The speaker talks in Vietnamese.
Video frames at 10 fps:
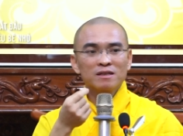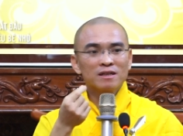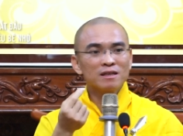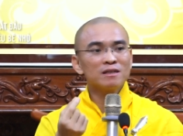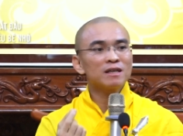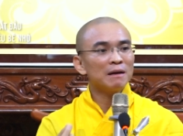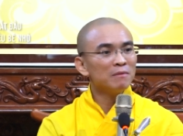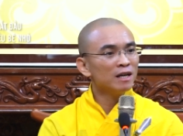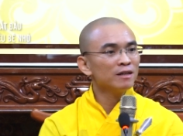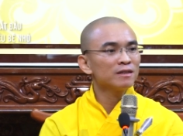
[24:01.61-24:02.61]
cái từ cảm
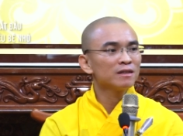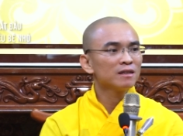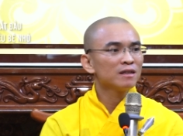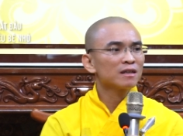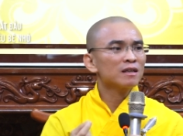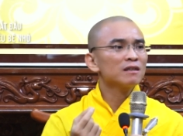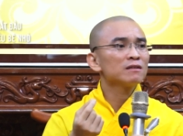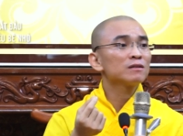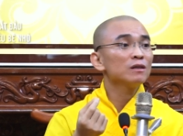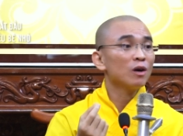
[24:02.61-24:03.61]
ơn, cái từ
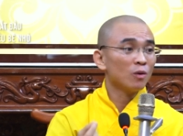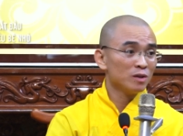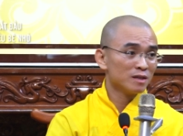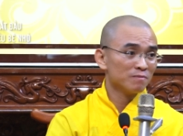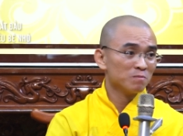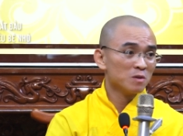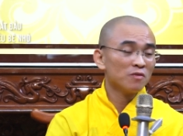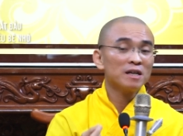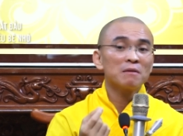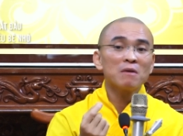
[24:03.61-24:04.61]
xin lỗi nó
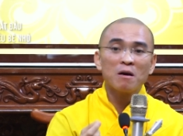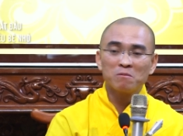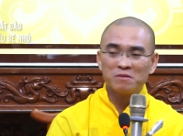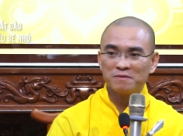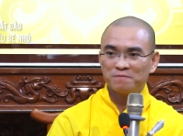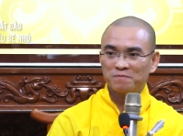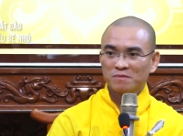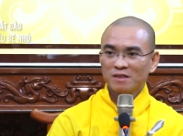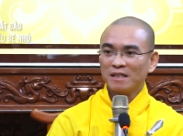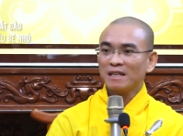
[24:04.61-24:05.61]
phải nằm lọng
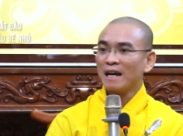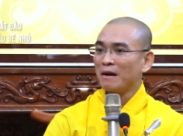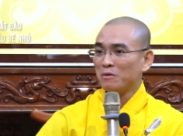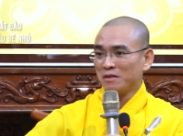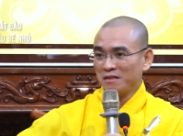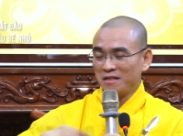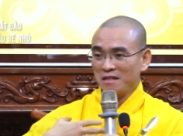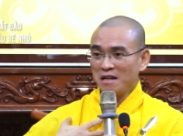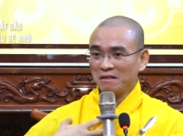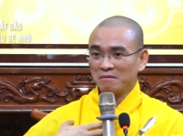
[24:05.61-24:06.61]
thành cháo,
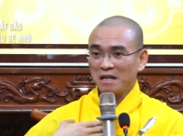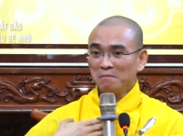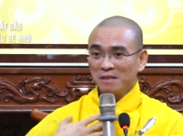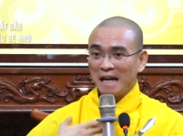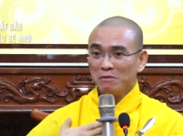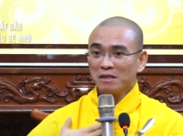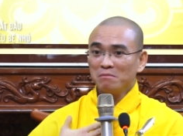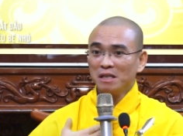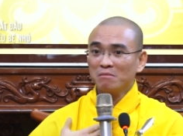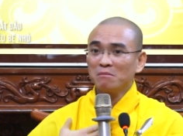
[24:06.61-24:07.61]
thành cơm cháo trên
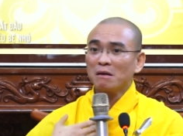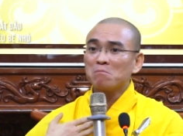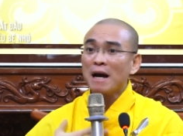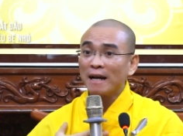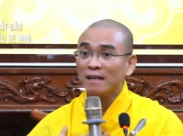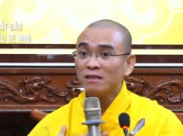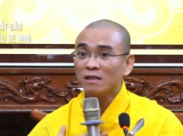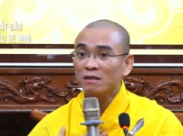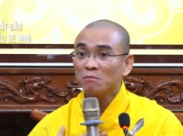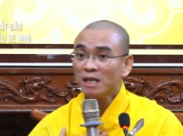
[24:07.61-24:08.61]
miệng mình mà bằng cái
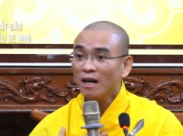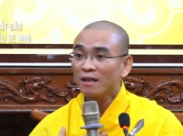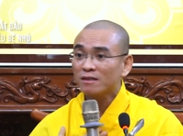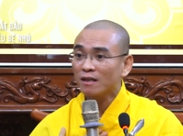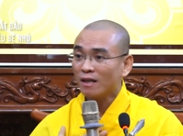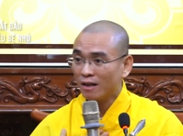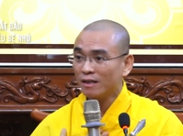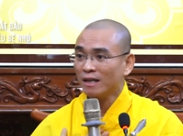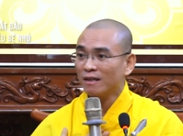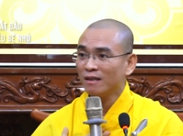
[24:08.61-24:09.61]
sự biết ơn chân thật
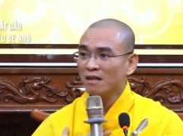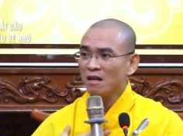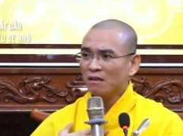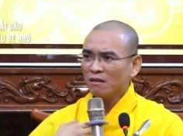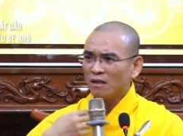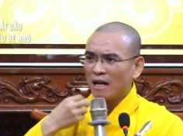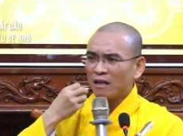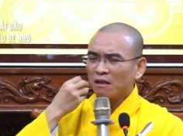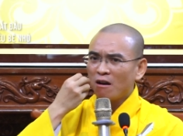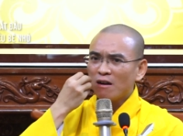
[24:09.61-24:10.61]
nha. Tức là
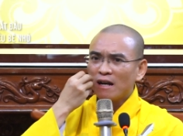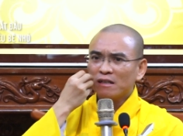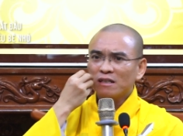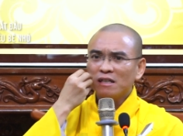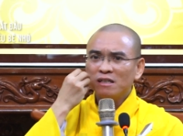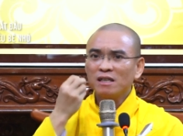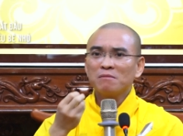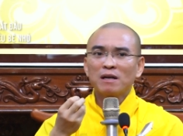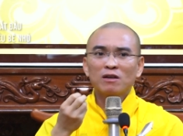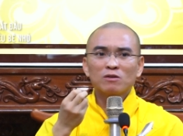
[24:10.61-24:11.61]
cái đó là cái gì
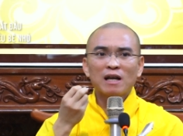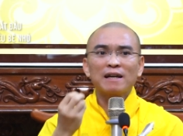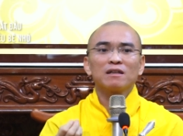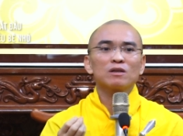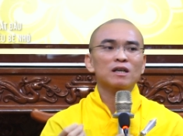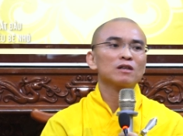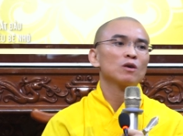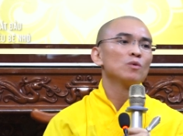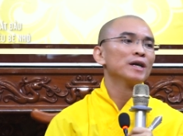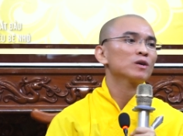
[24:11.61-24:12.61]
mà nó thành cái thói
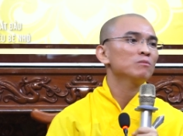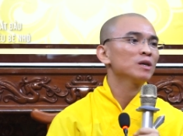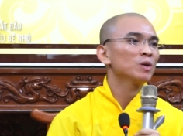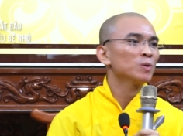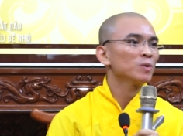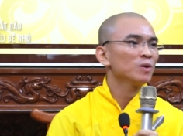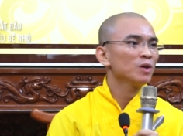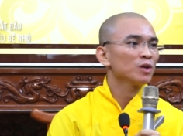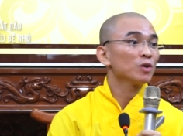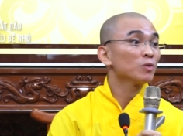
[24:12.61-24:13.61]
quen của mình luôn,
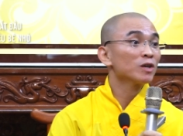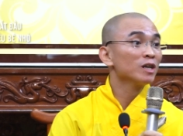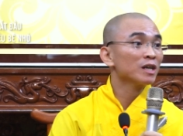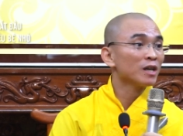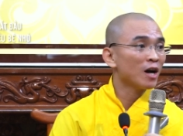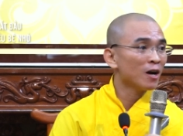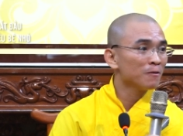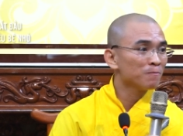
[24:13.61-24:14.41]
dù nó rất là nhỏ.